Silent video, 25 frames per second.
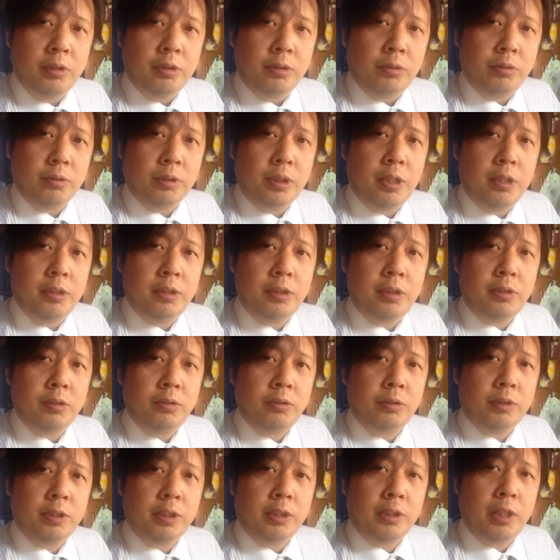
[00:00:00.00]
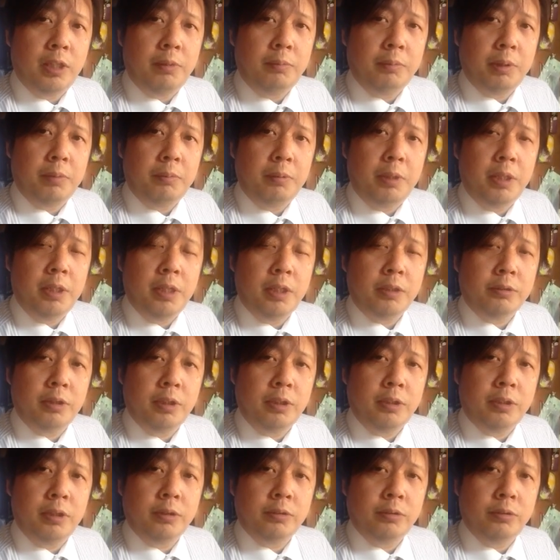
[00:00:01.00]
ちょっと現実の境目が見えなく
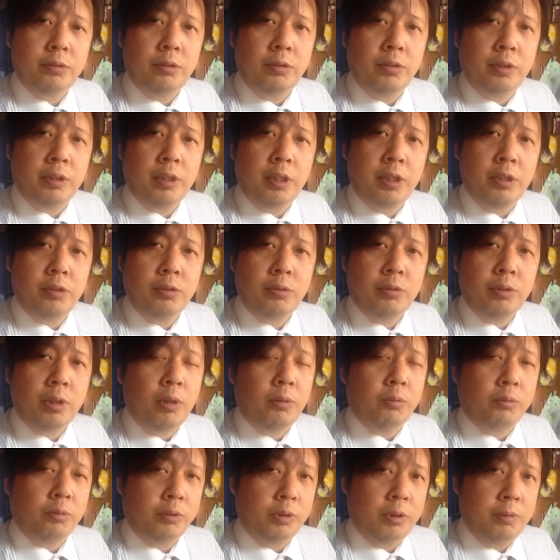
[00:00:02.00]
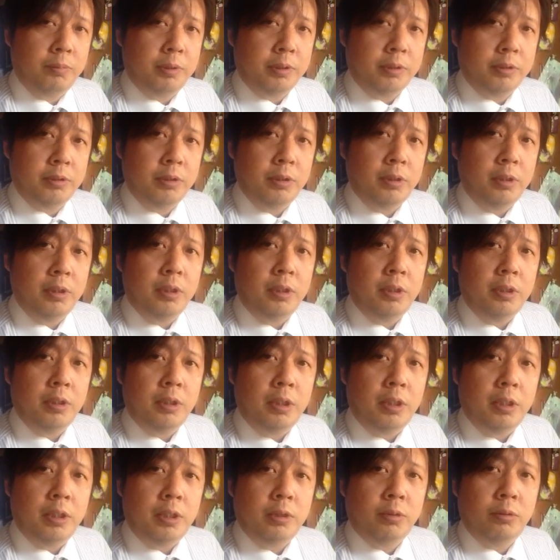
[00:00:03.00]
なってくるような現象が起こっています。
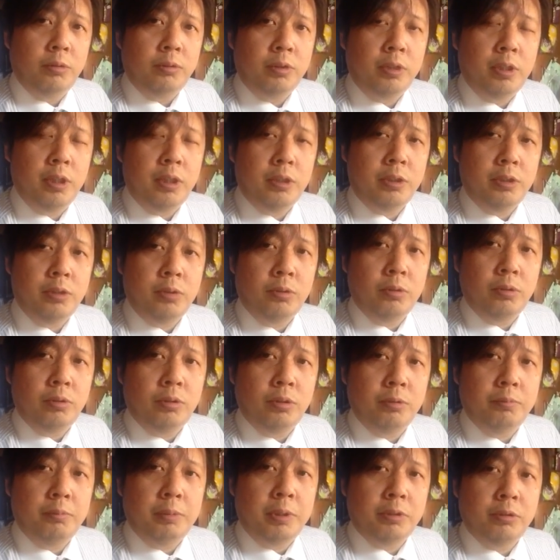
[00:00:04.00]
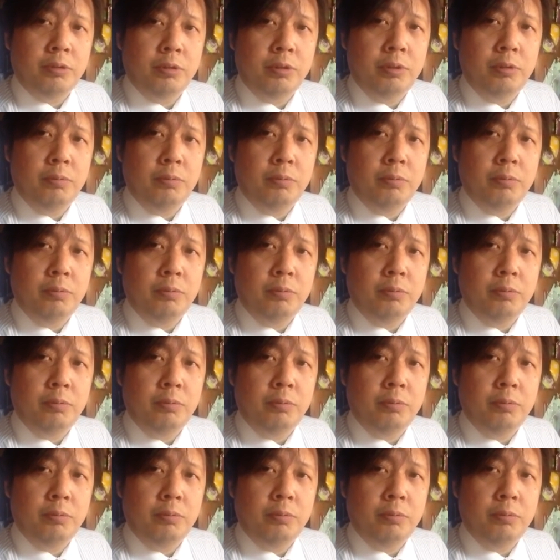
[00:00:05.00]
えー、どちらにしろまず